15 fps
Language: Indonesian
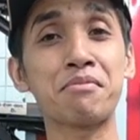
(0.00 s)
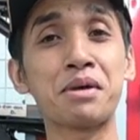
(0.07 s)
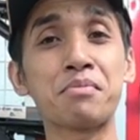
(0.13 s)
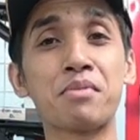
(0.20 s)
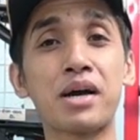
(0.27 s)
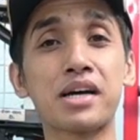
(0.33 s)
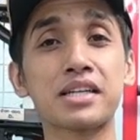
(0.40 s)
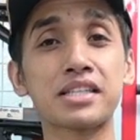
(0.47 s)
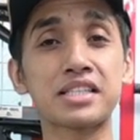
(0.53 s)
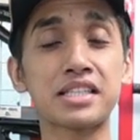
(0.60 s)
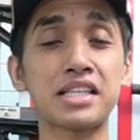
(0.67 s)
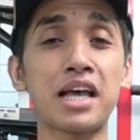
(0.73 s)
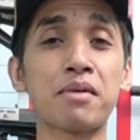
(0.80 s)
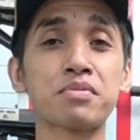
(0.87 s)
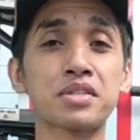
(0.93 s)
memang
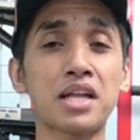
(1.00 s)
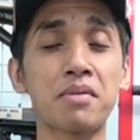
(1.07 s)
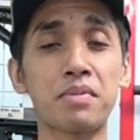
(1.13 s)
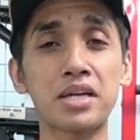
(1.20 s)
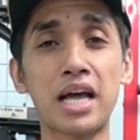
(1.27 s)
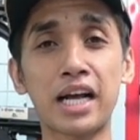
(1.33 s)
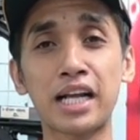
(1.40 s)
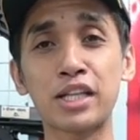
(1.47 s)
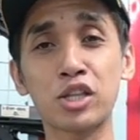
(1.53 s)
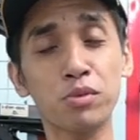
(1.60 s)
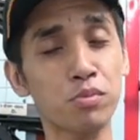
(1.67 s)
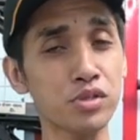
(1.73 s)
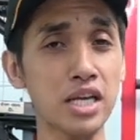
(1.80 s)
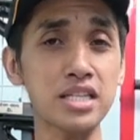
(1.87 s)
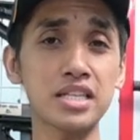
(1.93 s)
setiap senapan angin itu
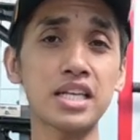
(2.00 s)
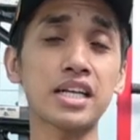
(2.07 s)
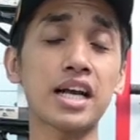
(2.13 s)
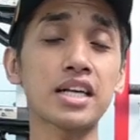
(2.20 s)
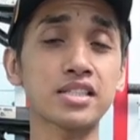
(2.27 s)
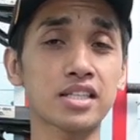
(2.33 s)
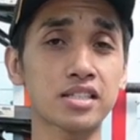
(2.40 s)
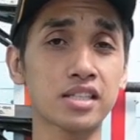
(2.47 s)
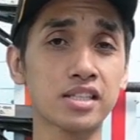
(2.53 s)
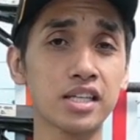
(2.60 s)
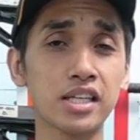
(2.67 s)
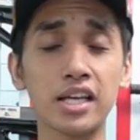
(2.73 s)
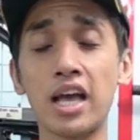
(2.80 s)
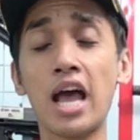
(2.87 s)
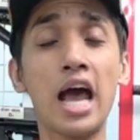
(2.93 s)
punya ciri khas
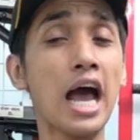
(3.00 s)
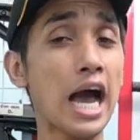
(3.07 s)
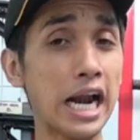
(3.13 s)
tersendiri.